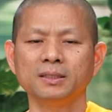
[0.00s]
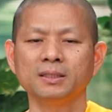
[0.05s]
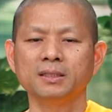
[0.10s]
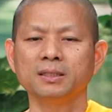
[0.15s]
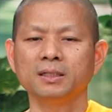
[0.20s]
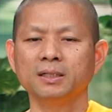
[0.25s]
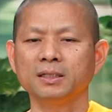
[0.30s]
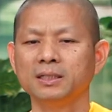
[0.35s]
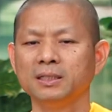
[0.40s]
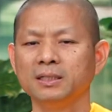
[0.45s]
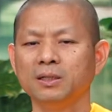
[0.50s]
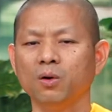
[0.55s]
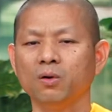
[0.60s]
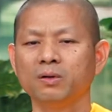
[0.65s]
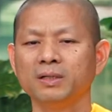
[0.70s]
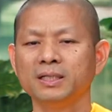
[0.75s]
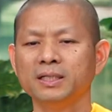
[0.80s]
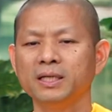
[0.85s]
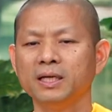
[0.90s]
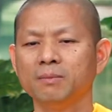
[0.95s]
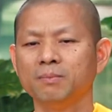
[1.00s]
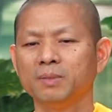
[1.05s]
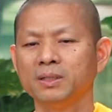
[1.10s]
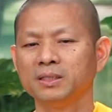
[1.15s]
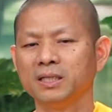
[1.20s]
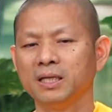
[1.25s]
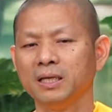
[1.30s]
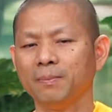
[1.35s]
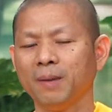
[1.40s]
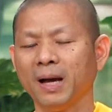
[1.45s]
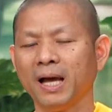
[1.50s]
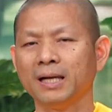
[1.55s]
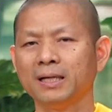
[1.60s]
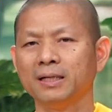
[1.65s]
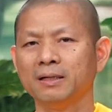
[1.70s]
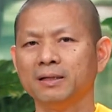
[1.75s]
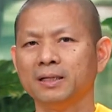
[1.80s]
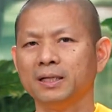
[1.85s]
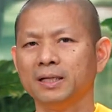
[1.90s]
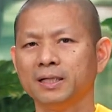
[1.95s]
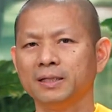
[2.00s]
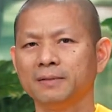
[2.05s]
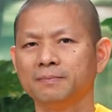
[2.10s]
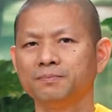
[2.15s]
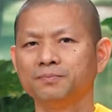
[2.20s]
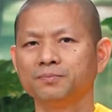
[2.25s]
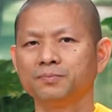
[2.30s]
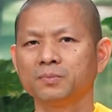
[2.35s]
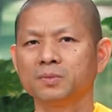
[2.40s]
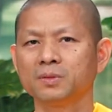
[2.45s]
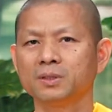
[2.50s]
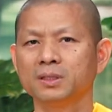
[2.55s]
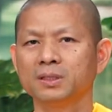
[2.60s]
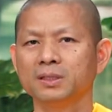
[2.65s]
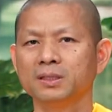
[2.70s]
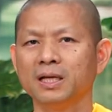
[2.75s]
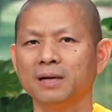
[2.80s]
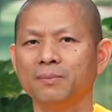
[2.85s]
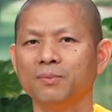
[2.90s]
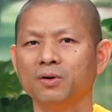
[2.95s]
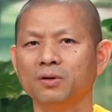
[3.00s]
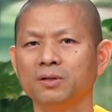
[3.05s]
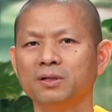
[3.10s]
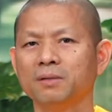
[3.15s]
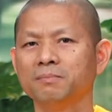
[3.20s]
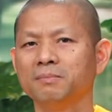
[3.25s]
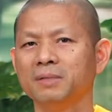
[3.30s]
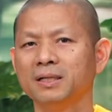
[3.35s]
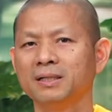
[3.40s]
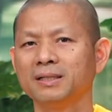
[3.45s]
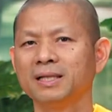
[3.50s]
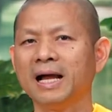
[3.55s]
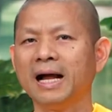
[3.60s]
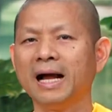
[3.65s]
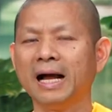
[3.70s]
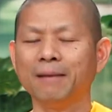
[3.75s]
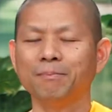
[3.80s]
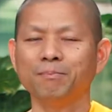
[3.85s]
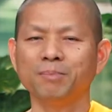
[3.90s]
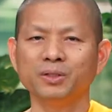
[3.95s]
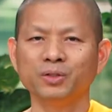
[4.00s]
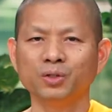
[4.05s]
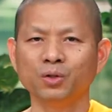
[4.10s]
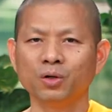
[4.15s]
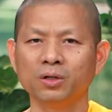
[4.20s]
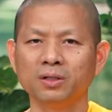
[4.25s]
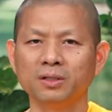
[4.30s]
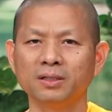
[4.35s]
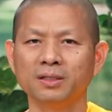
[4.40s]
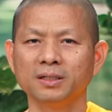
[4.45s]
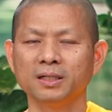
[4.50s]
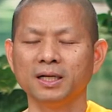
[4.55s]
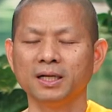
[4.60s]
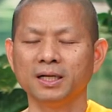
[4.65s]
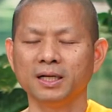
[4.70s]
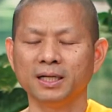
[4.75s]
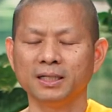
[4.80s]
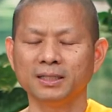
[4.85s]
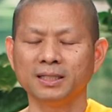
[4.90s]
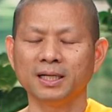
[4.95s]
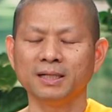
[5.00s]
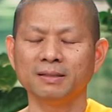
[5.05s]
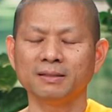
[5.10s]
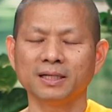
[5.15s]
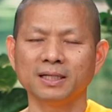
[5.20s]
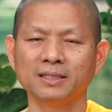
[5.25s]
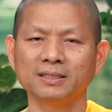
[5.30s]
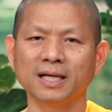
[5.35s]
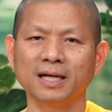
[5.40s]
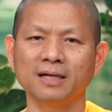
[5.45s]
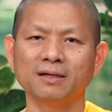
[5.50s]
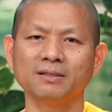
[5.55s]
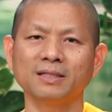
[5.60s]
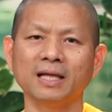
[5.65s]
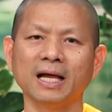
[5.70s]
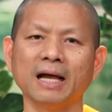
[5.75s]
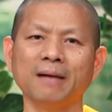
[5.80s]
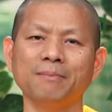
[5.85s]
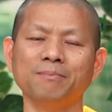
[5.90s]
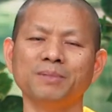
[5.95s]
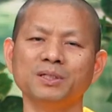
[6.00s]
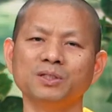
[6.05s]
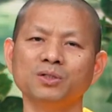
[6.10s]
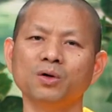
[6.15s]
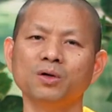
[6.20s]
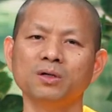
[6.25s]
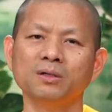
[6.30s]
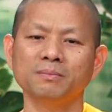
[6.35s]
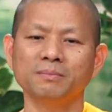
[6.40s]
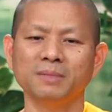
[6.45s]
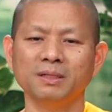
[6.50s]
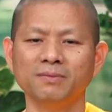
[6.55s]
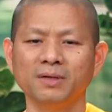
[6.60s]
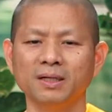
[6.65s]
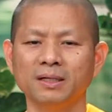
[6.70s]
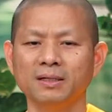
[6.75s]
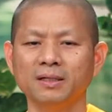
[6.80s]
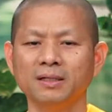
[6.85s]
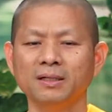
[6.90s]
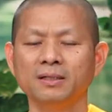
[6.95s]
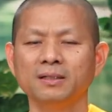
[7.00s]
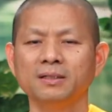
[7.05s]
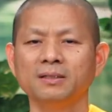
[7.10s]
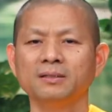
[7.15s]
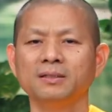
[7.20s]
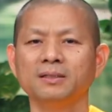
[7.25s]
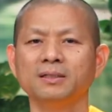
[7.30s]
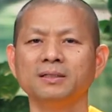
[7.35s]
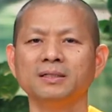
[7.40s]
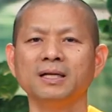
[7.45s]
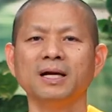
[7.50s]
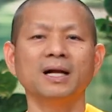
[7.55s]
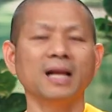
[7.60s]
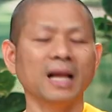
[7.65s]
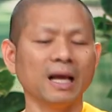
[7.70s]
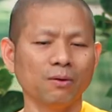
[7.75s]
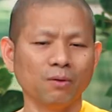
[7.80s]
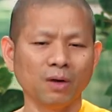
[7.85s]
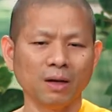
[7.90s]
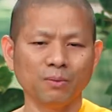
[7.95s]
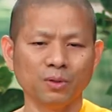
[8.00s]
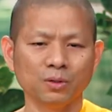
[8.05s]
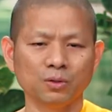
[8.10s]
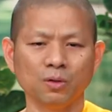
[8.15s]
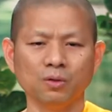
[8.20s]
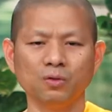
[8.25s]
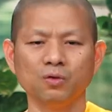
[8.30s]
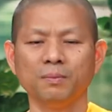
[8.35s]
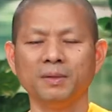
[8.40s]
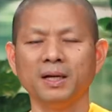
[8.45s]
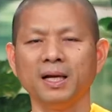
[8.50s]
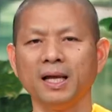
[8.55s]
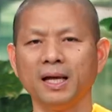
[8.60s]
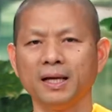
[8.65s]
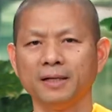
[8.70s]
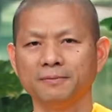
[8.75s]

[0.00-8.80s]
ก็คือโดนเคี่ยนไปสี่พันแล้วเนี่ยดาบทก็เหมือนถามประชดท่านกษัตริย์ก็ถามประชด เหมือนว่ายังกล่าวความอดทนอยู่ไหมล่ะ